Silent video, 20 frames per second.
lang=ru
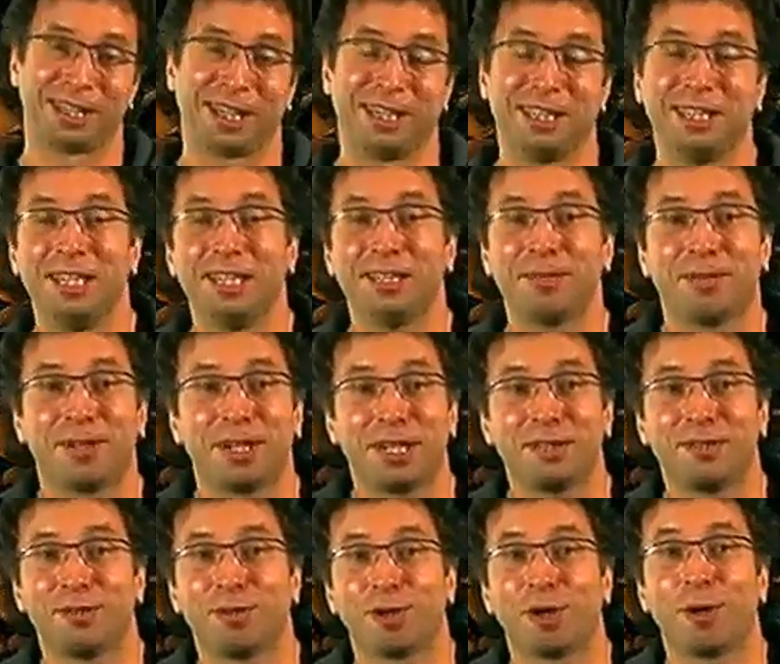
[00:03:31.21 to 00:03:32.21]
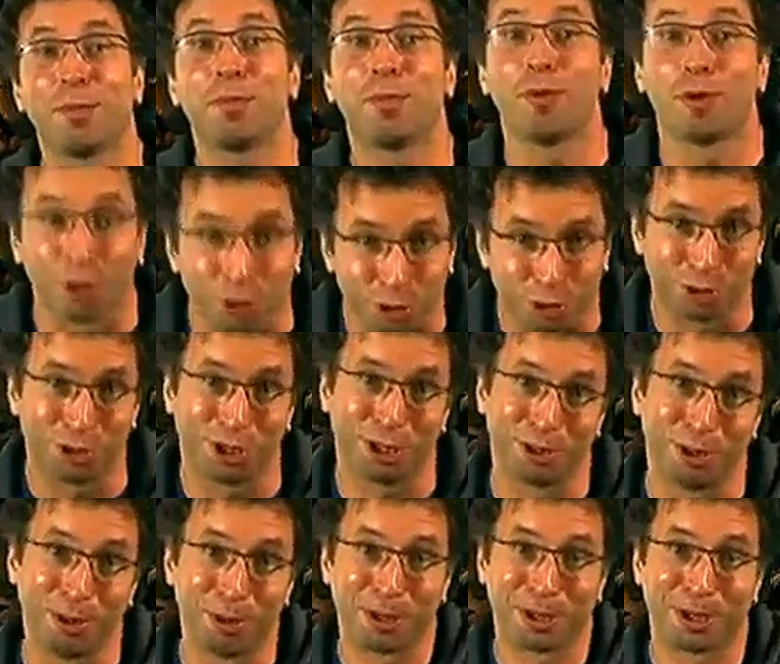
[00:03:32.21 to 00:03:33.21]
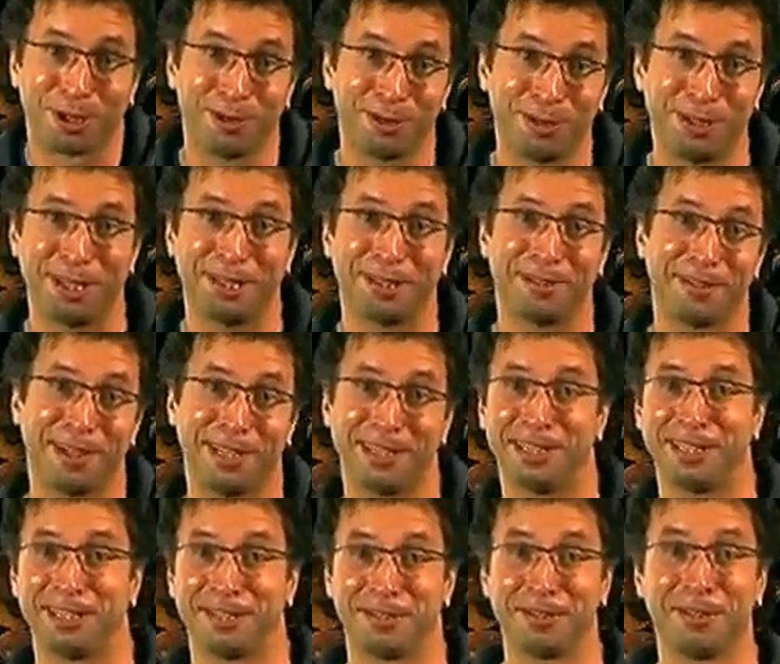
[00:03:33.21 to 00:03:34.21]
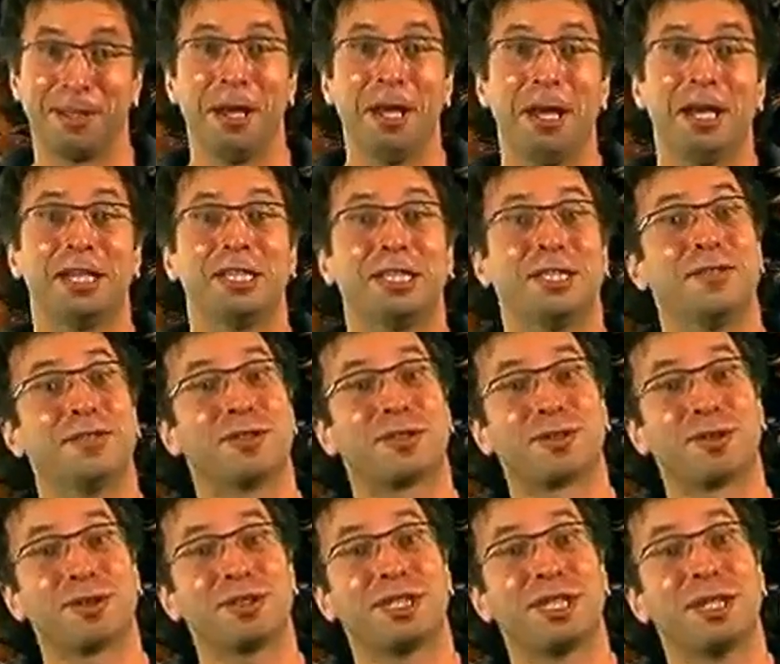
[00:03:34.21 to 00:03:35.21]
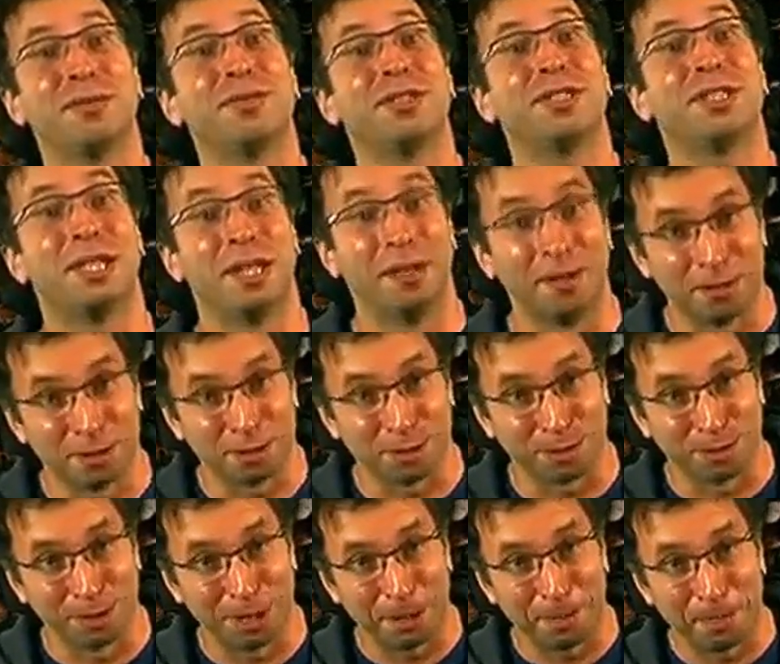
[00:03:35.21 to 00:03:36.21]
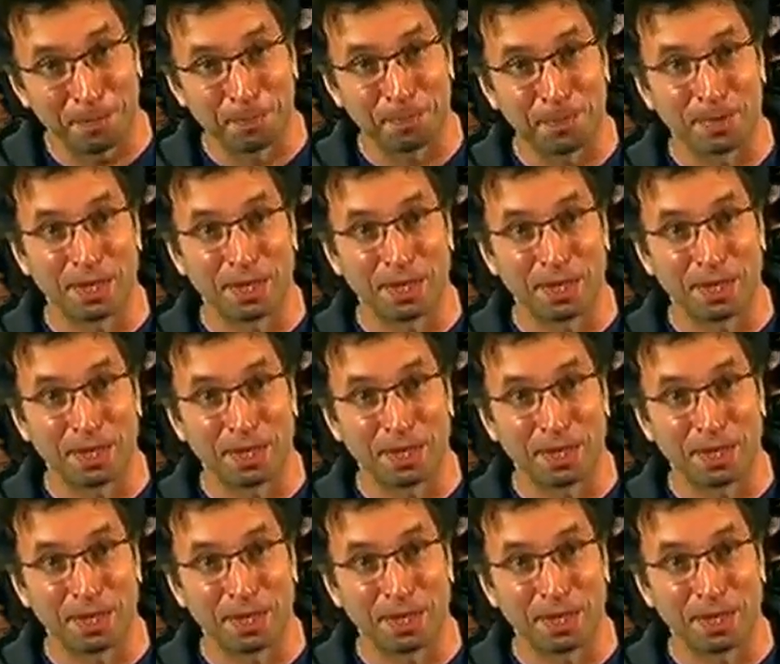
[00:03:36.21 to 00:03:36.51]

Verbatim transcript: сгодились бы разве только порчу на добрых людей наводить. 979 рублей.